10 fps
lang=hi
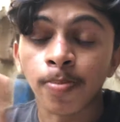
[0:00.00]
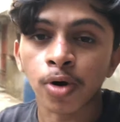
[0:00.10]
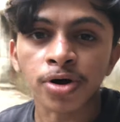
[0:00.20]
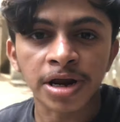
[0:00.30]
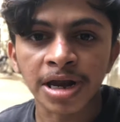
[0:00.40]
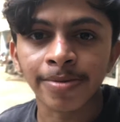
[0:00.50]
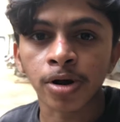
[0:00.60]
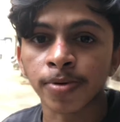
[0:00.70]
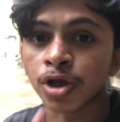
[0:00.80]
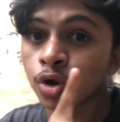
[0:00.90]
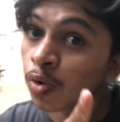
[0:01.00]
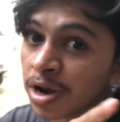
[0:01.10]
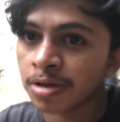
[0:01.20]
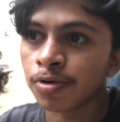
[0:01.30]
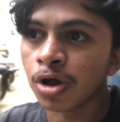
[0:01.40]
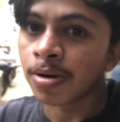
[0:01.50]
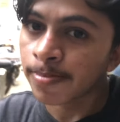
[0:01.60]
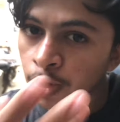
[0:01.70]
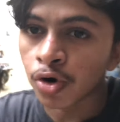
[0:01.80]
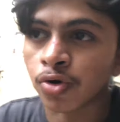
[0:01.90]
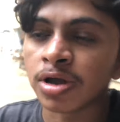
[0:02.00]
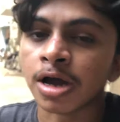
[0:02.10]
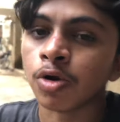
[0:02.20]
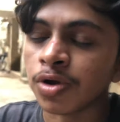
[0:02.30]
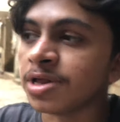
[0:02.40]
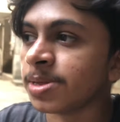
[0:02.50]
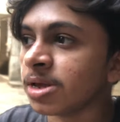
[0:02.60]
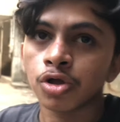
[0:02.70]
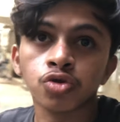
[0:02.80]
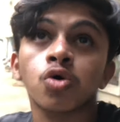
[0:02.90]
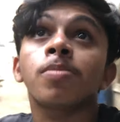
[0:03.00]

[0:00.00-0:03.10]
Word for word: अपलोड करनी है मेरे को अपनी क्यू एन ए वीडियो अपलोड होगी कल हुई नहीं थी तो